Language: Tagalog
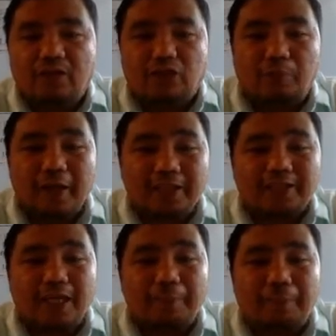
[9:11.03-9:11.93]
So
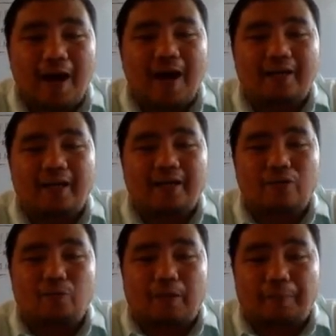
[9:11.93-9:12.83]
bisan pa ang yang
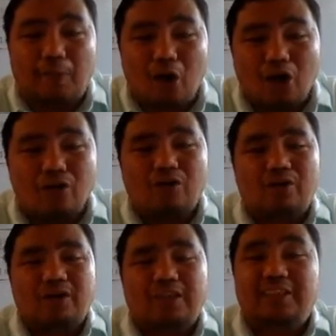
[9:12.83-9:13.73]
Yom Kippur
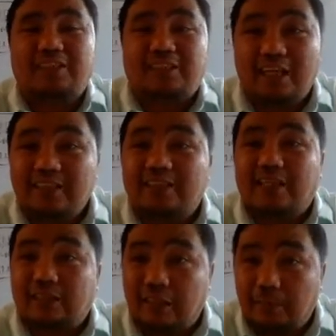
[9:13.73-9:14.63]
is
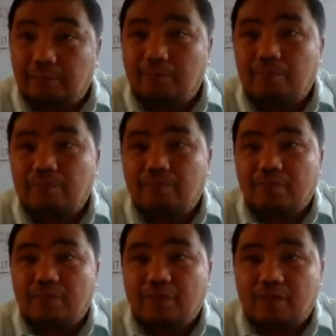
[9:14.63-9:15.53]
tentative
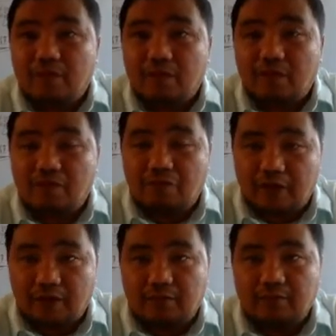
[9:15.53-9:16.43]

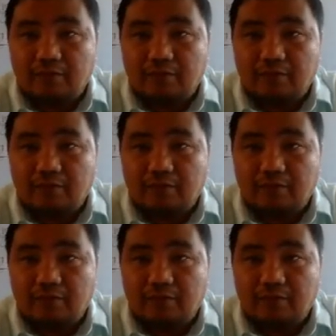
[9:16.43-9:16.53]
effect.